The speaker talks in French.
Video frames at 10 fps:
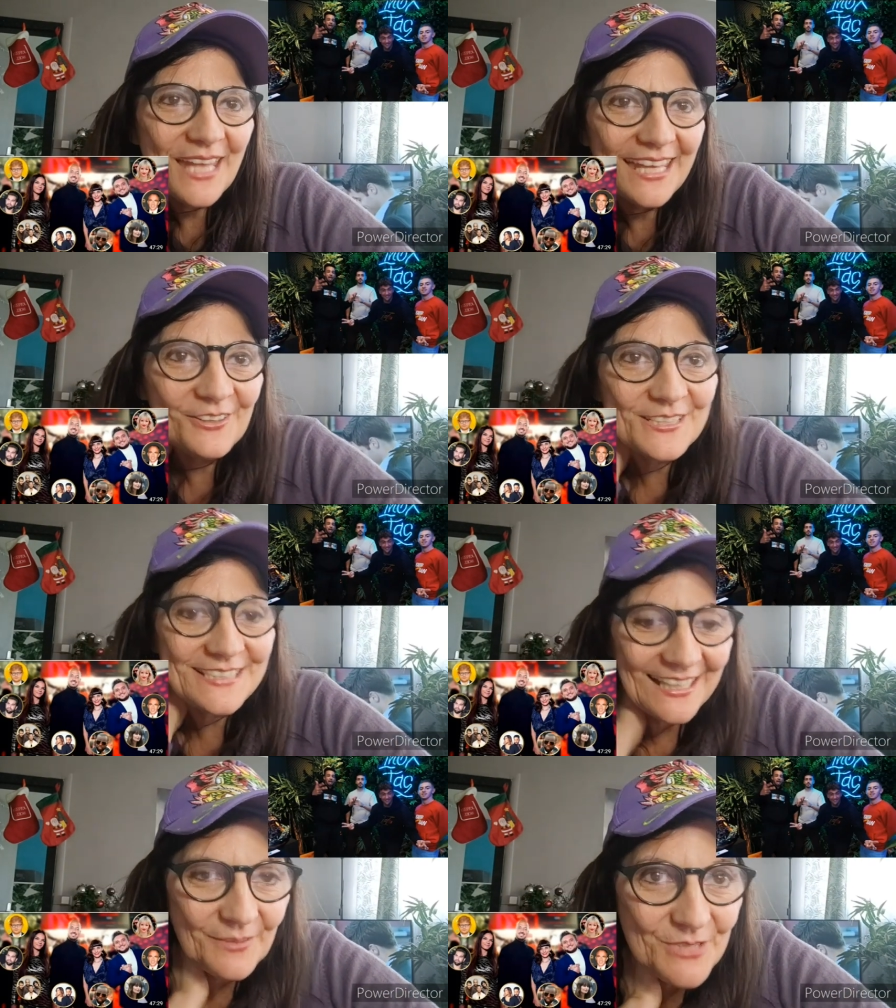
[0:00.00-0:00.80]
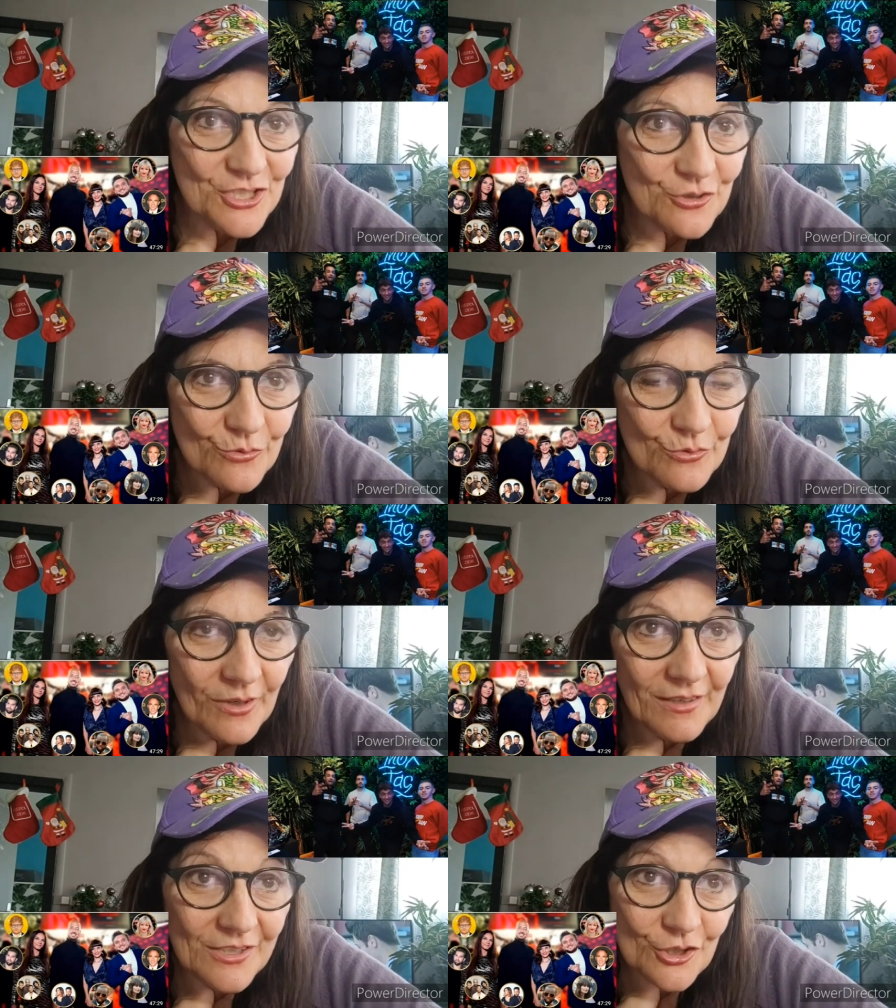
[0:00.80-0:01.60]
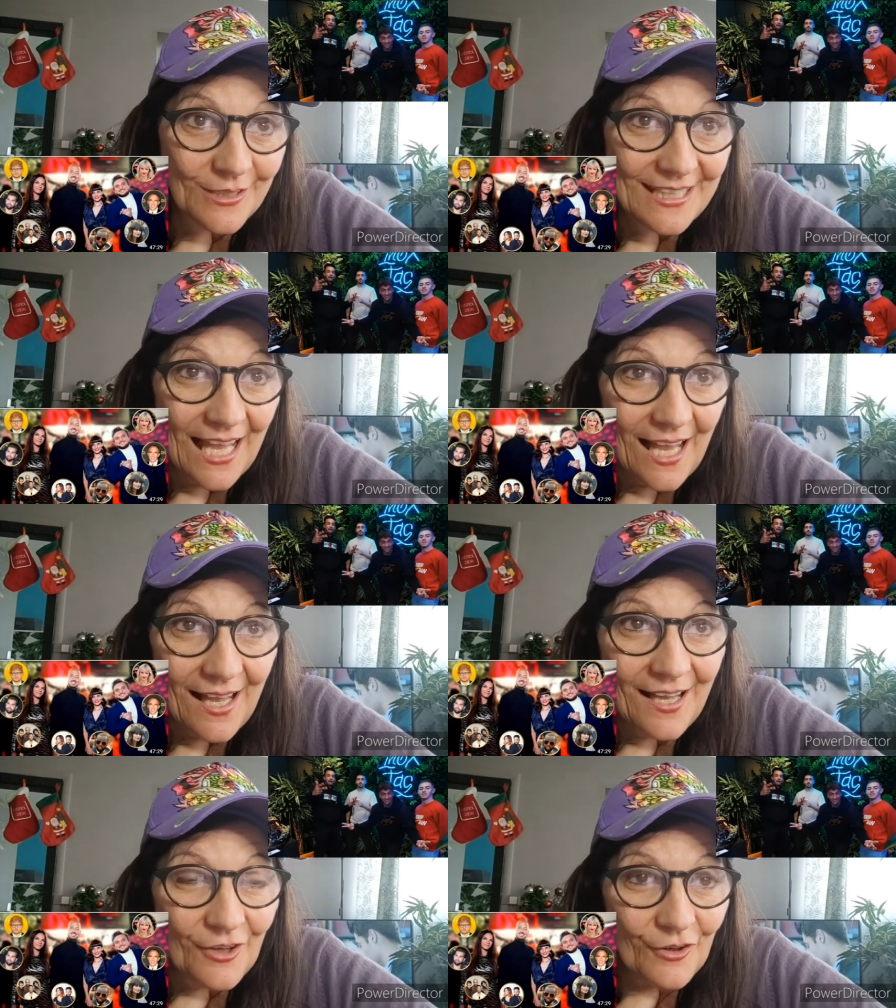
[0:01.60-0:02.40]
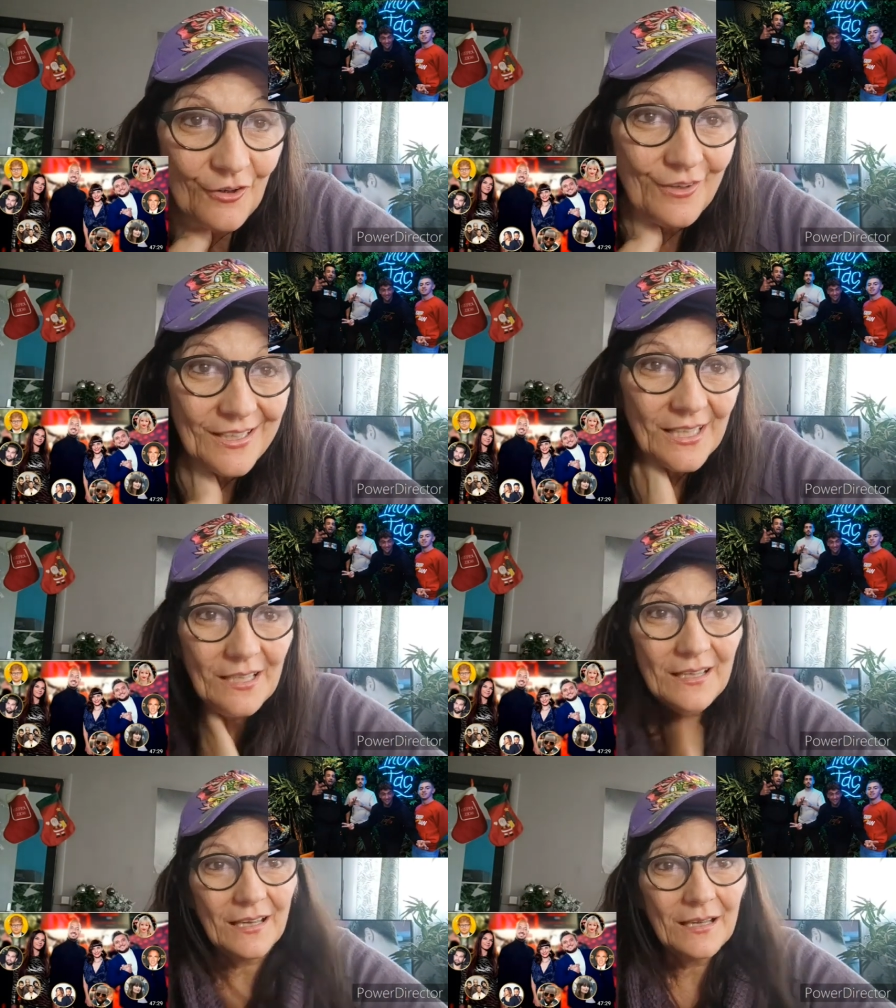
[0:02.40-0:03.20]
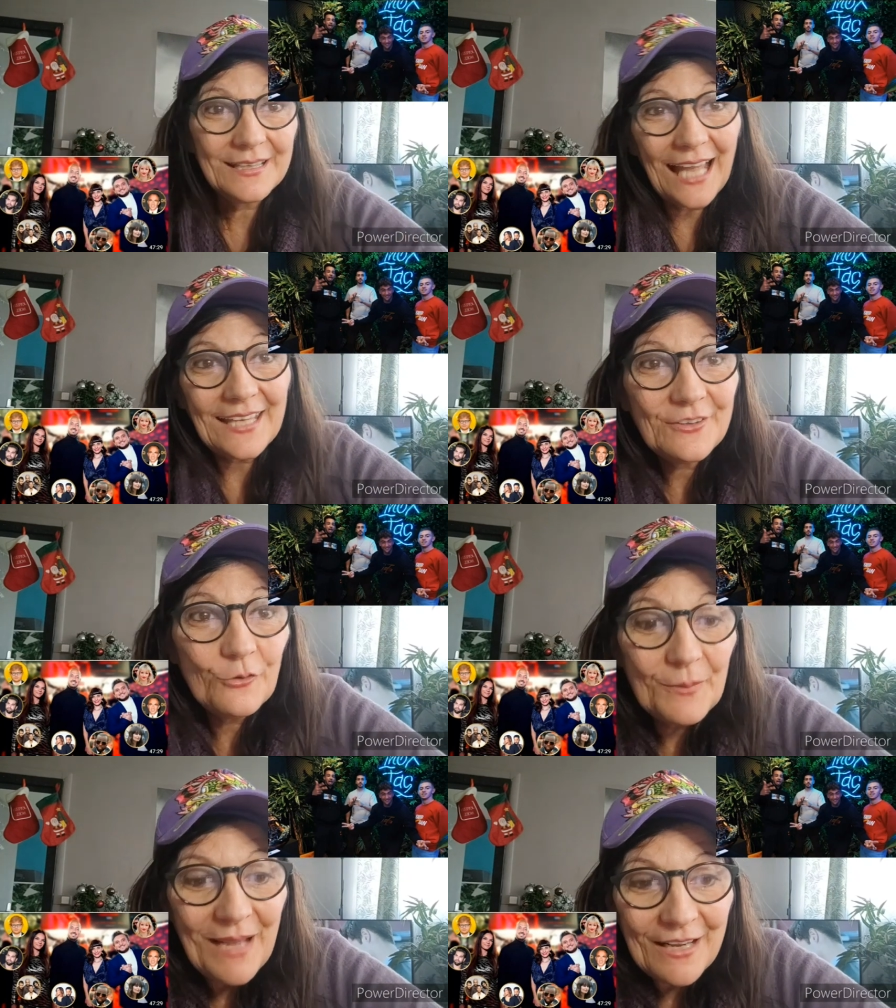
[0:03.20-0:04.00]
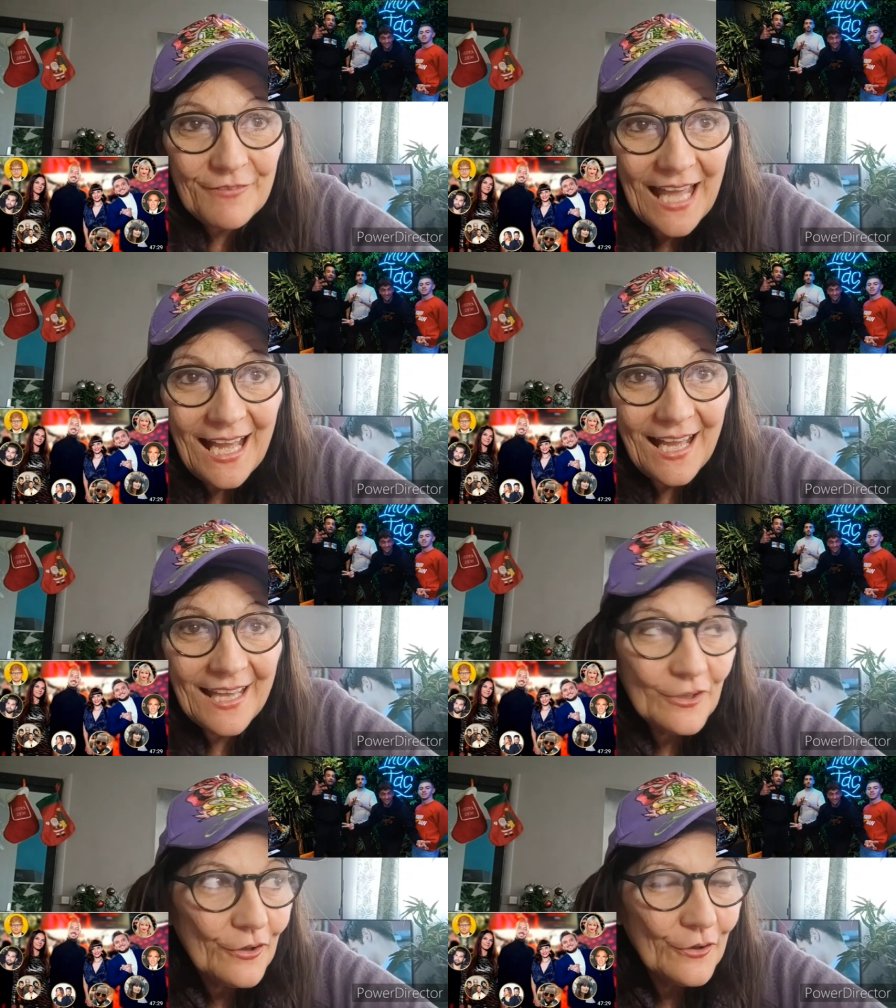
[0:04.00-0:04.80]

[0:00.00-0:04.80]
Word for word: bien Inoxtag et Michou, euh, Joyka, euh, Carlito et McFly.